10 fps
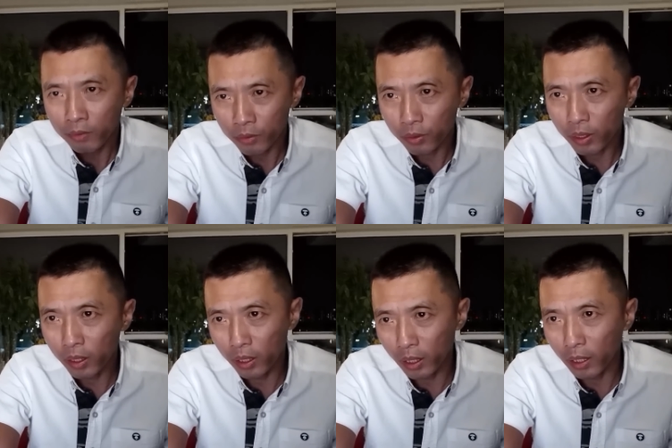我觉
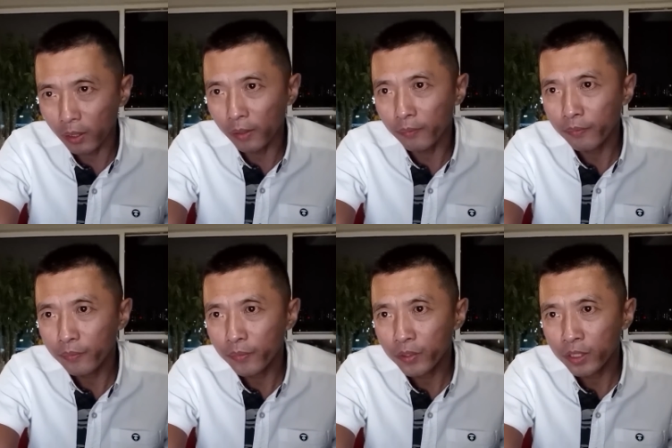得
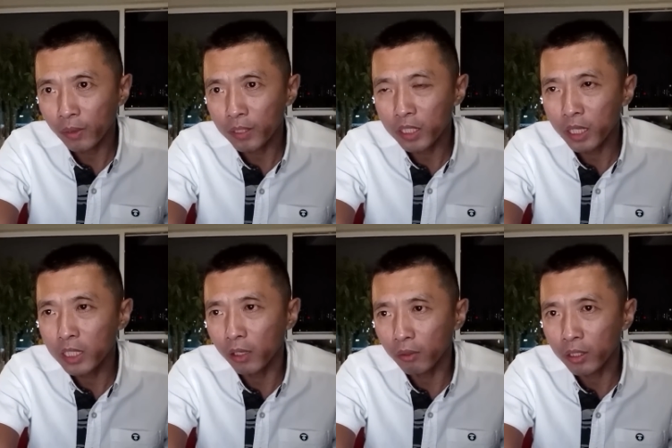咱们之前
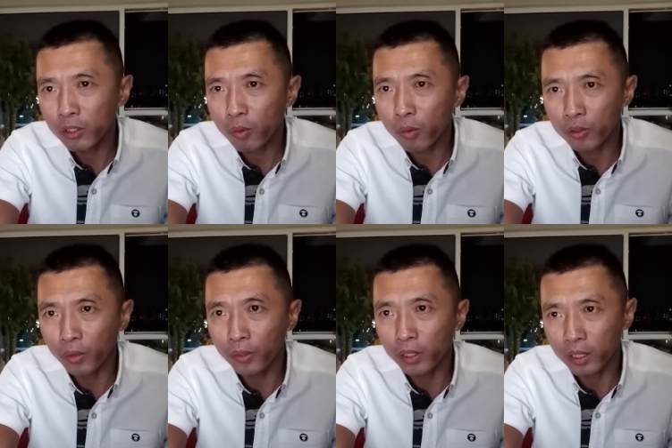讲过一个周二
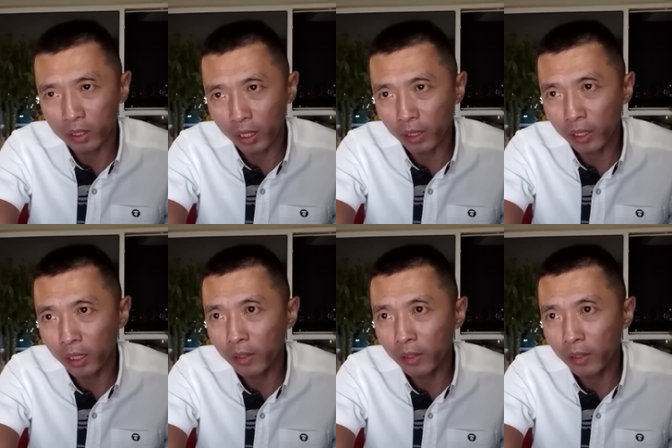全的，挺啥的，